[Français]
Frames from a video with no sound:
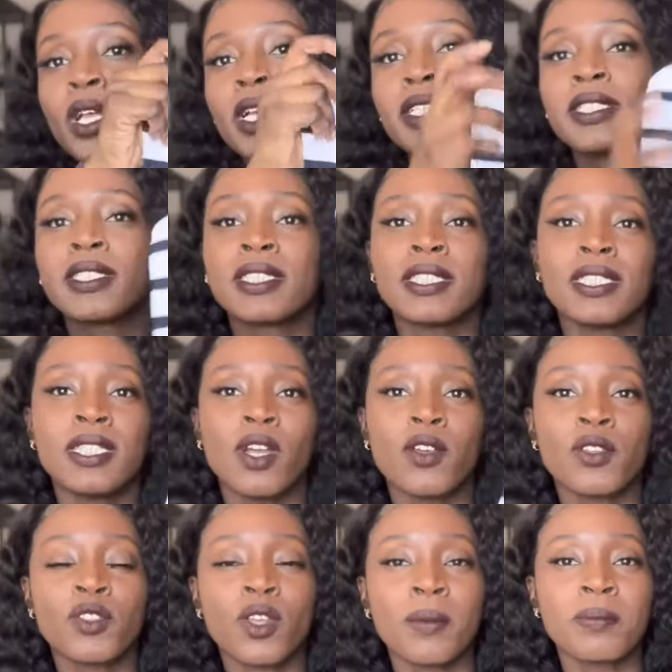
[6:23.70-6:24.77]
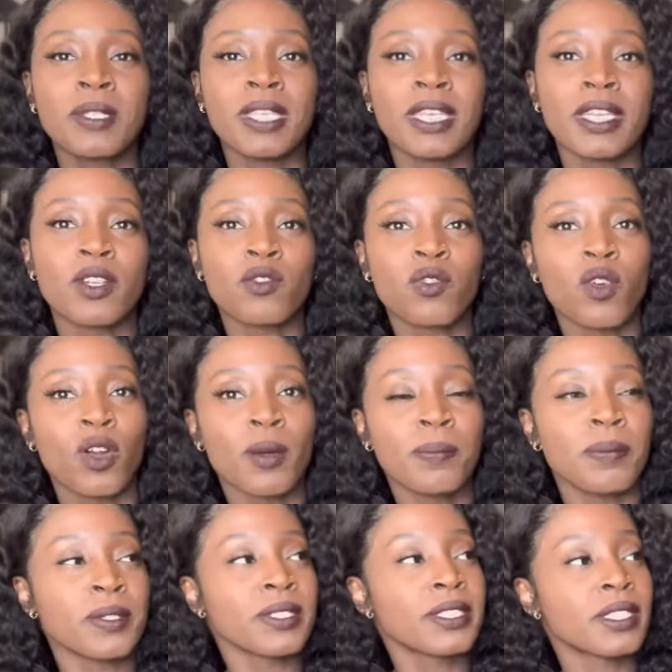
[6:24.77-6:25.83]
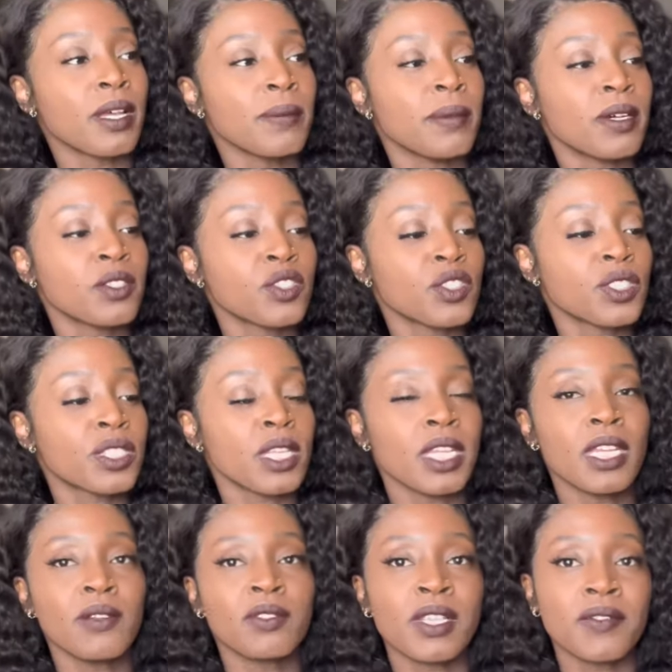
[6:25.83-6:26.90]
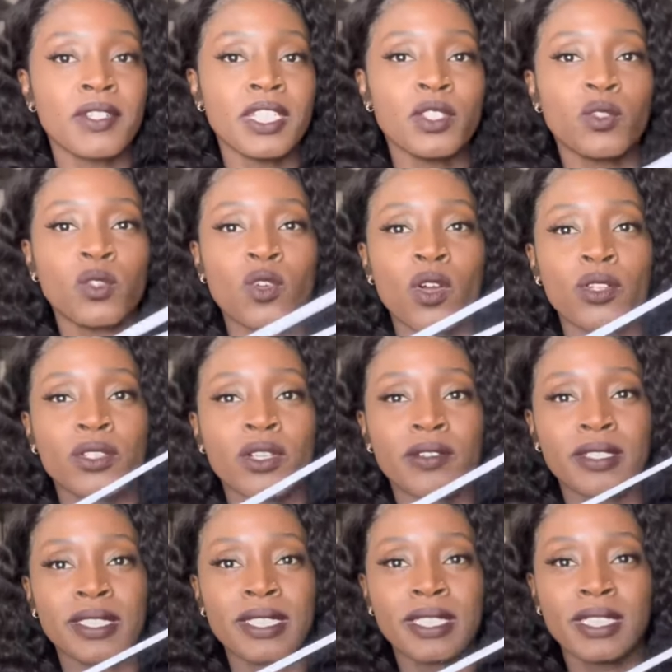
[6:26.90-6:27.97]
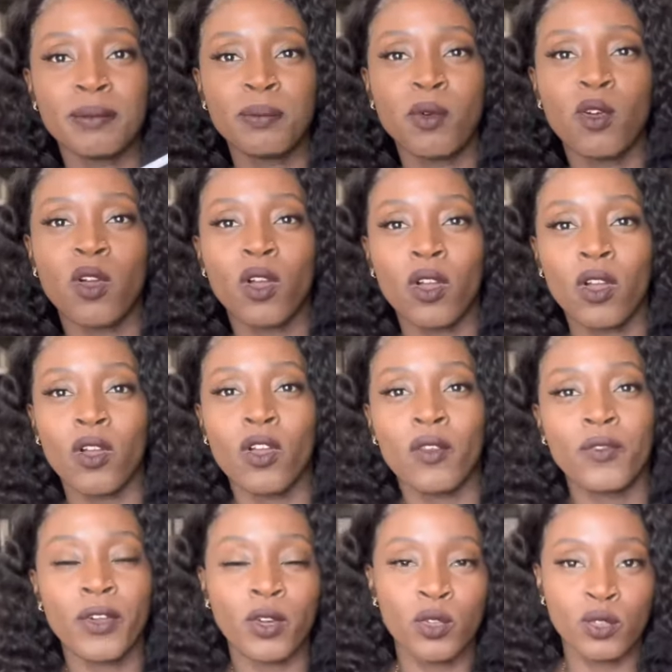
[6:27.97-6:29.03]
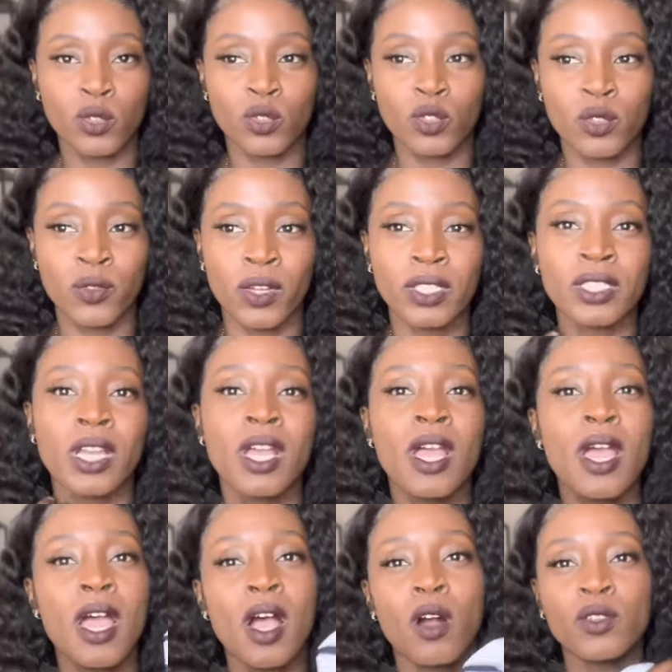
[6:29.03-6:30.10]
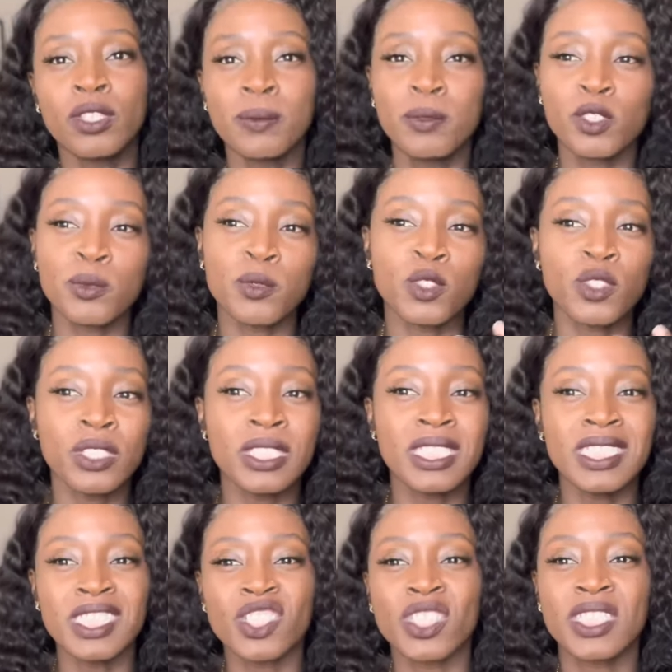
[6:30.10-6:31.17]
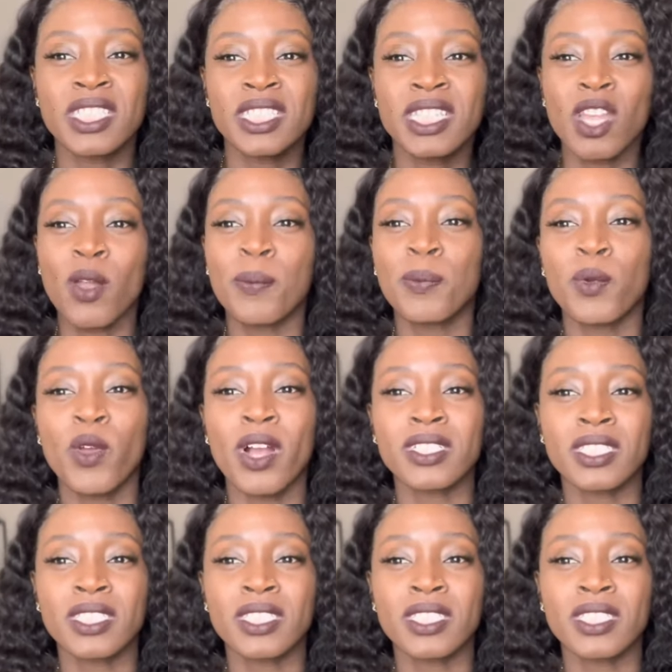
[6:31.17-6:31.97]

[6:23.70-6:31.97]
C'est un top qui est crop, sans manches. Et vous avez les deux cordons ici pour euh, faire le tour du ventre. Au début, je me suis dit, j'hésitais un peu à